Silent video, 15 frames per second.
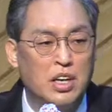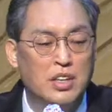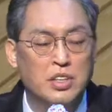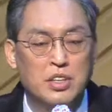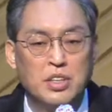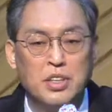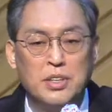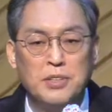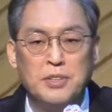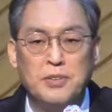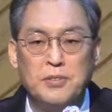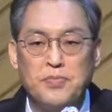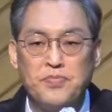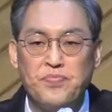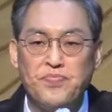여기에는
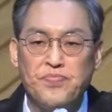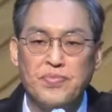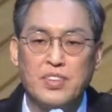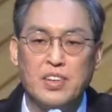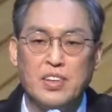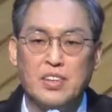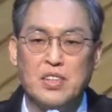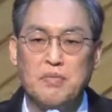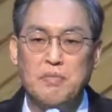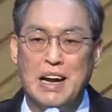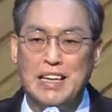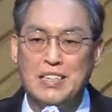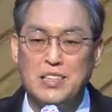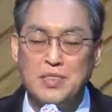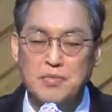이제
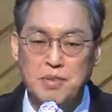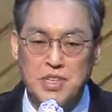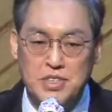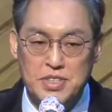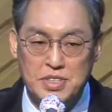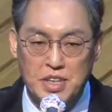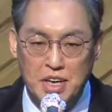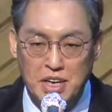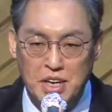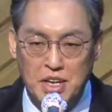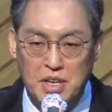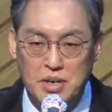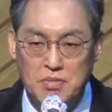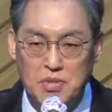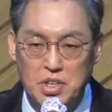말씀하시는
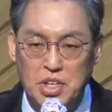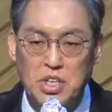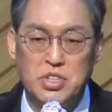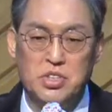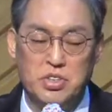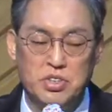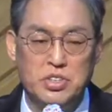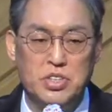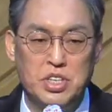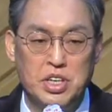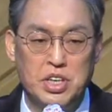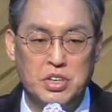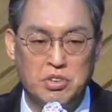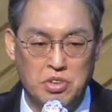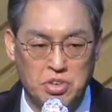하나님 이게
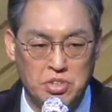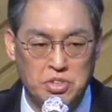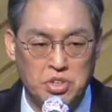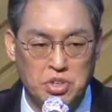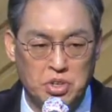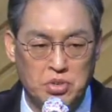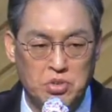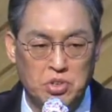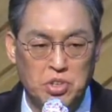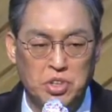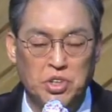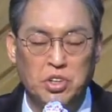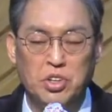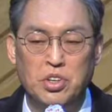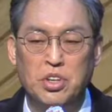전제되어져
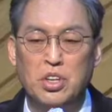있고요.